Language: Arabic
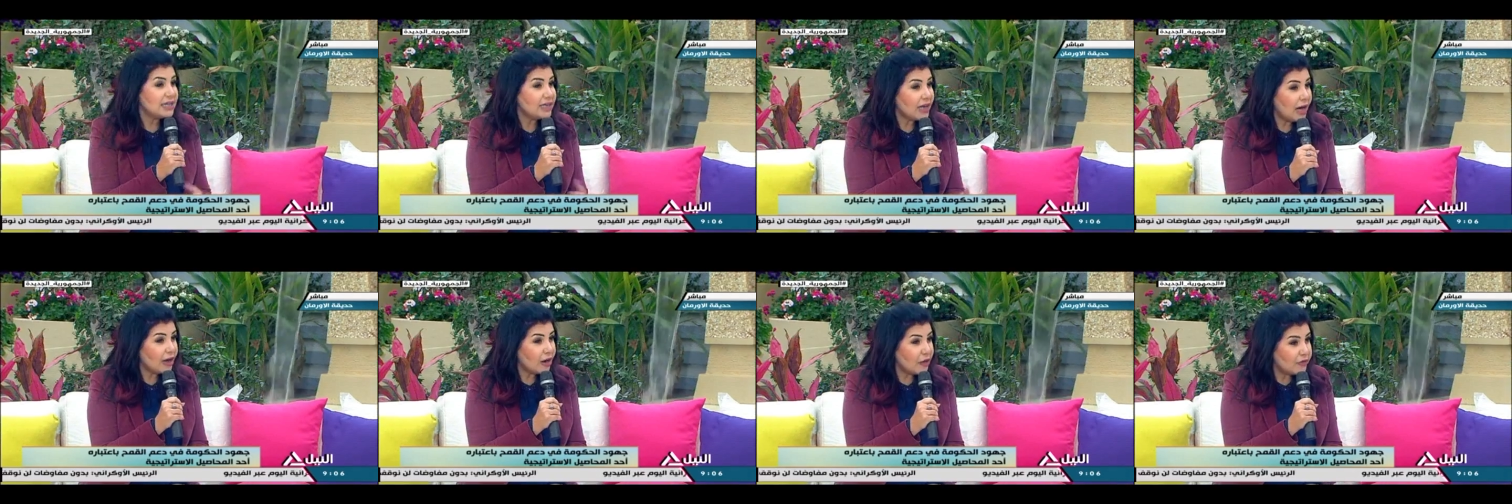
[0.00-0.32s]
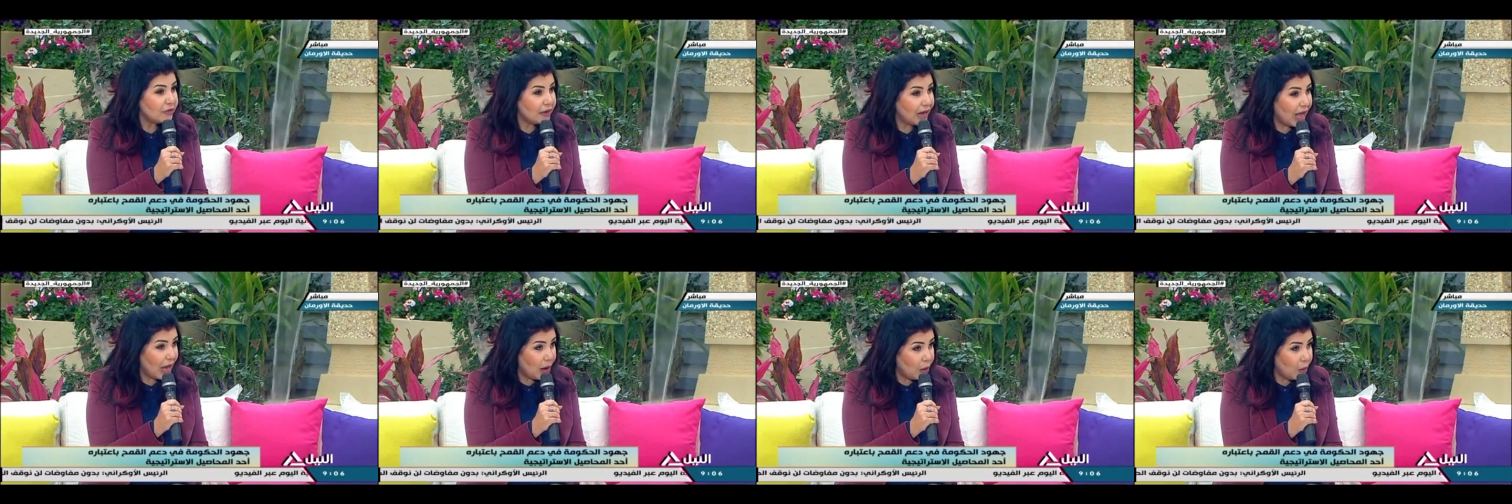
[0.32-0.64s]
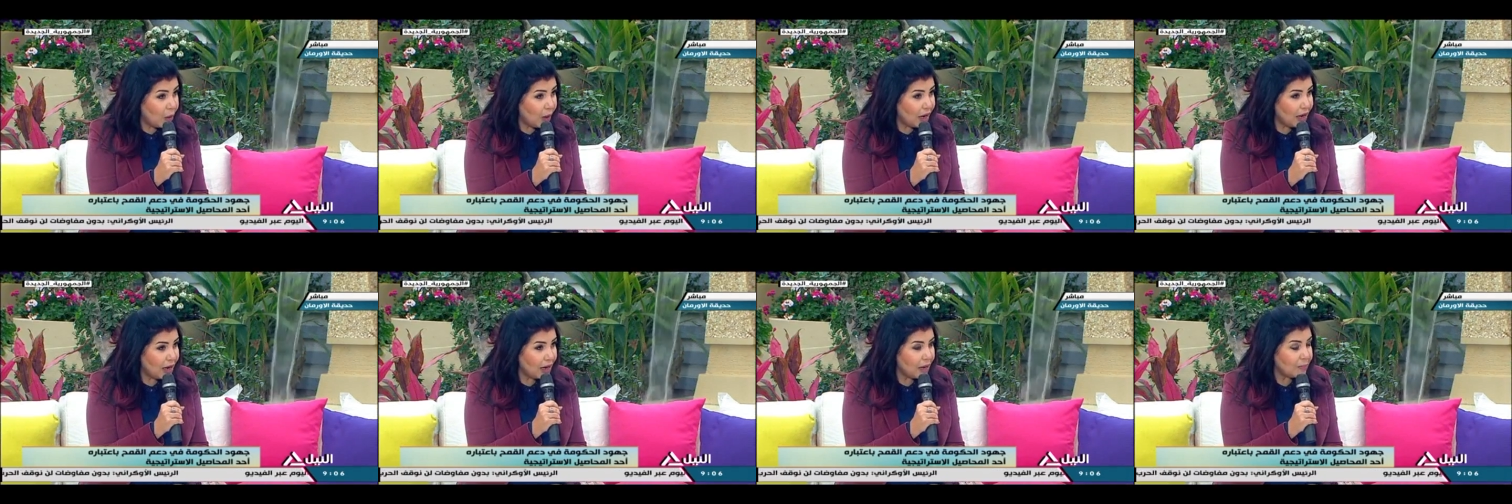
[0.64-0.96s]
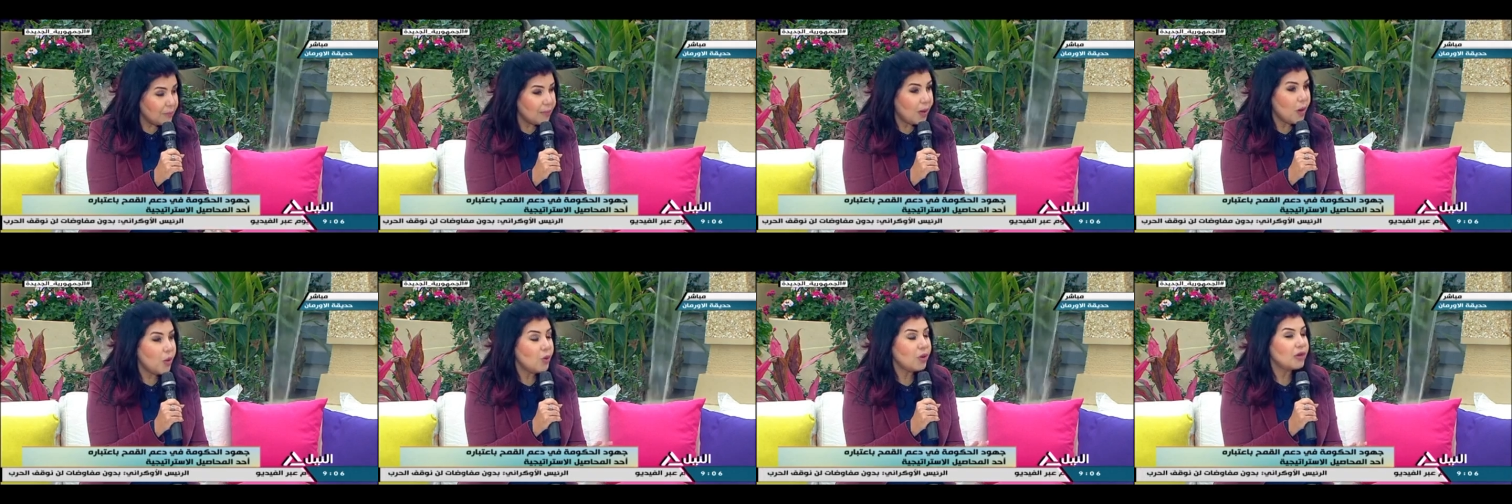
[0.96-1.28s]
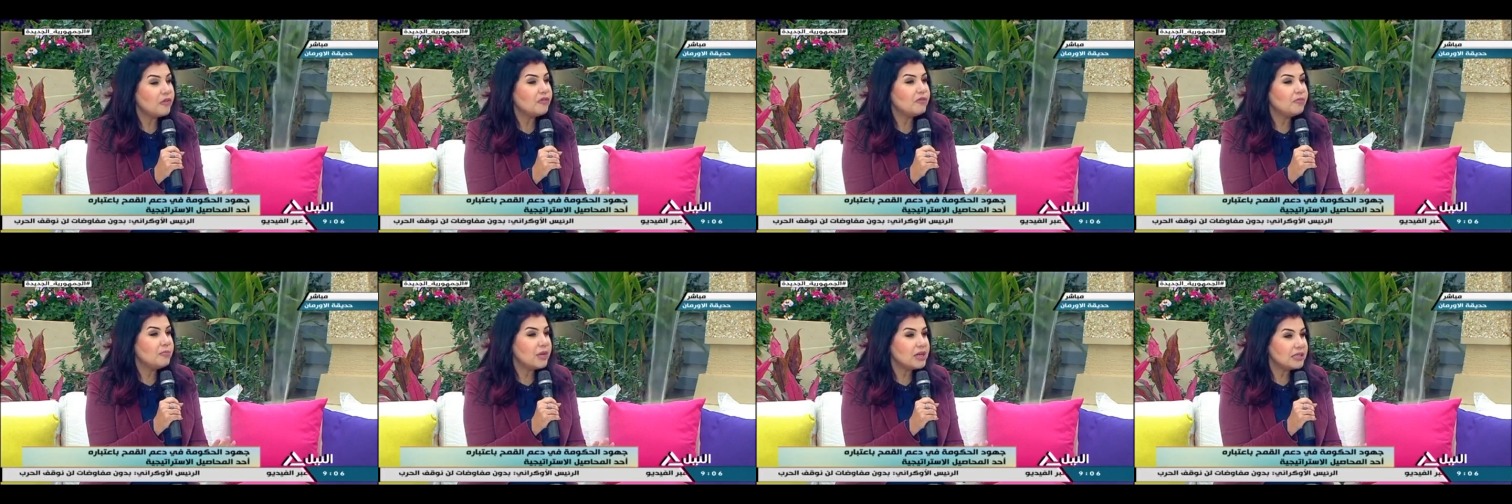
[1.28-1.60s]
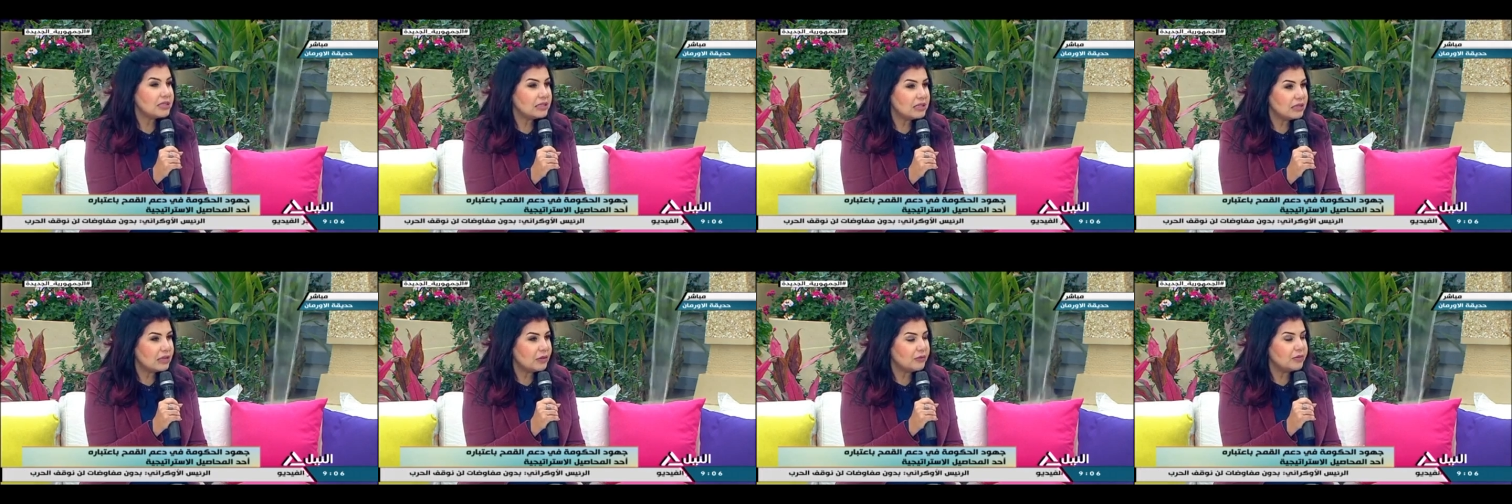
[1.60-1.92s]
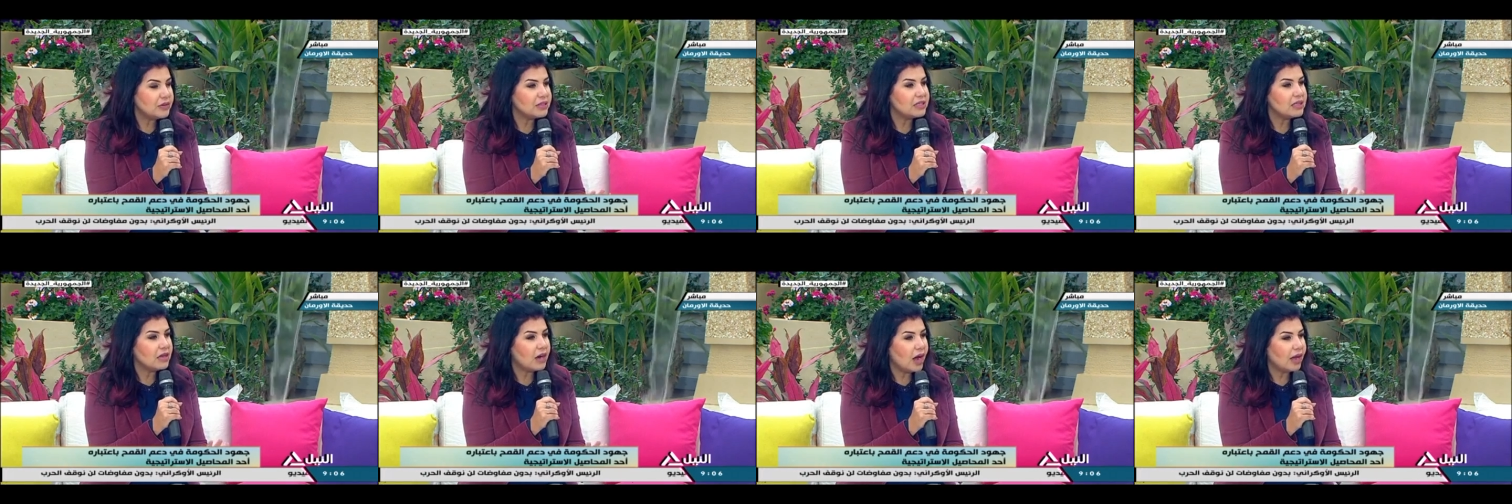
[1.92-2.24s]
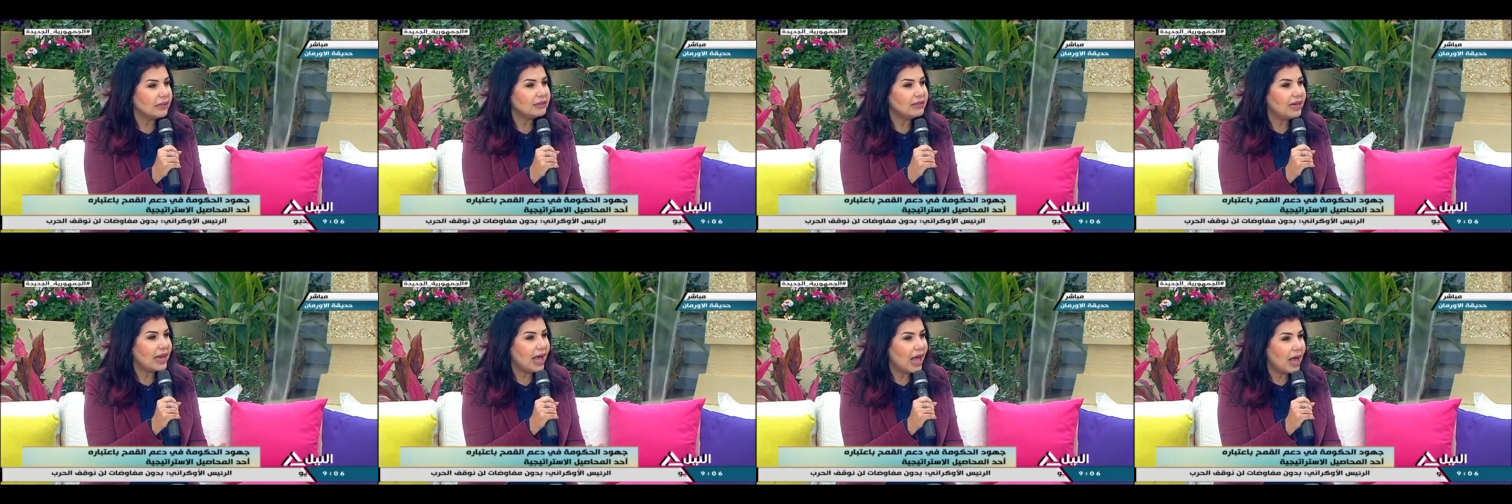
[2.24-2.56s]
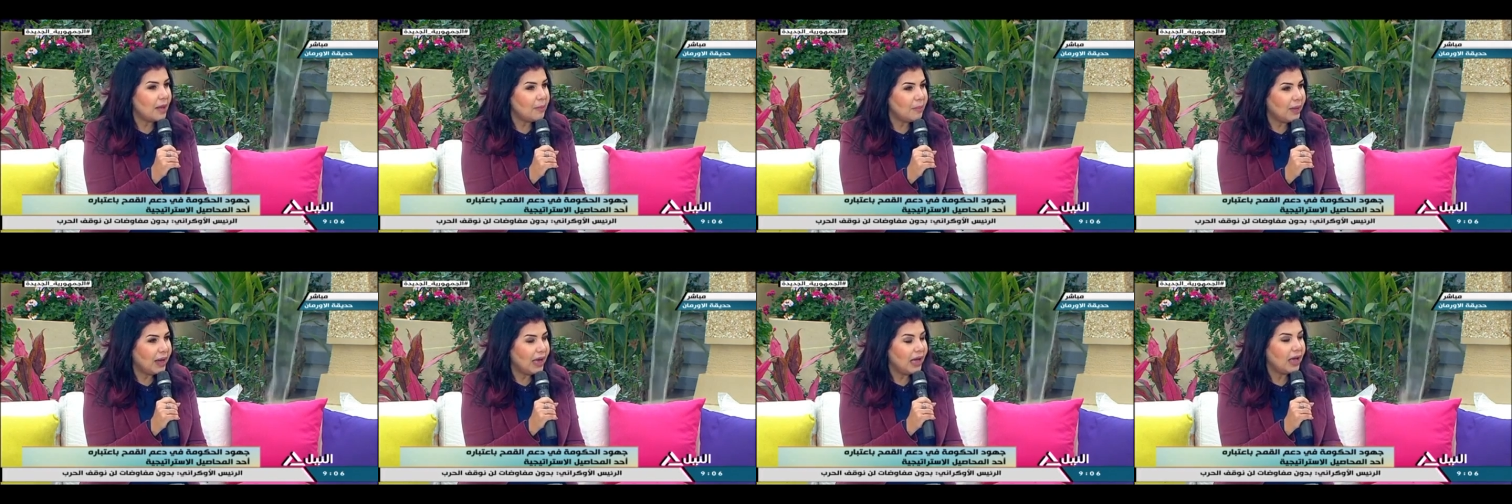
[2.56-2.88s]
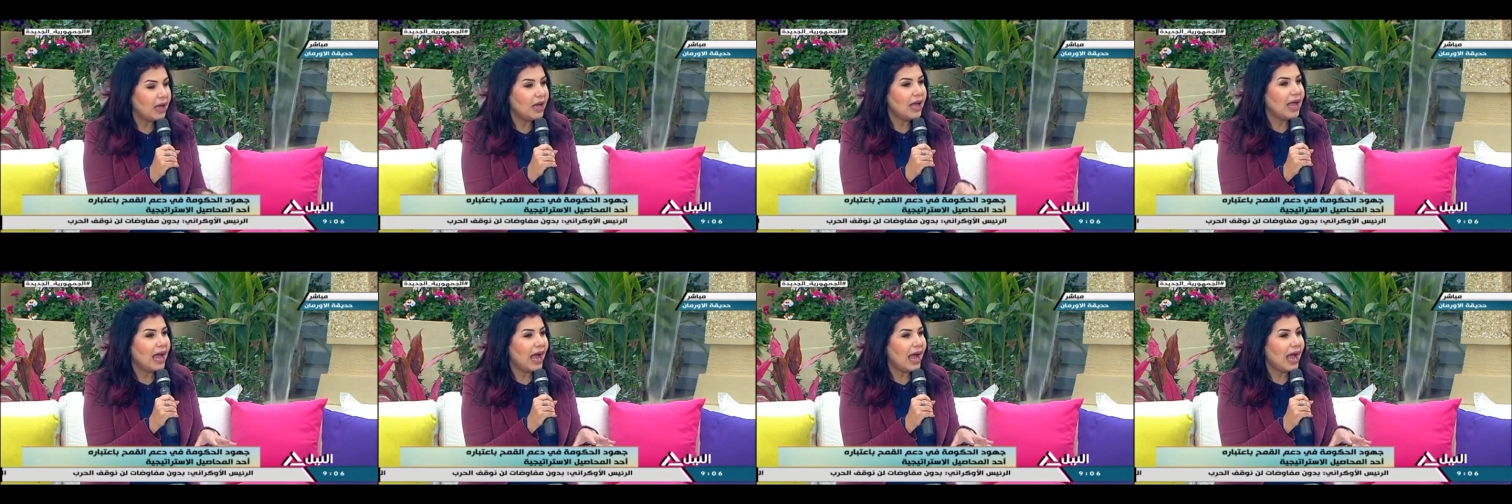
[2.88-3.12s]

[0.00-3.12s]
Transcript: نعرف الاول موقف مصر في زراعه القمح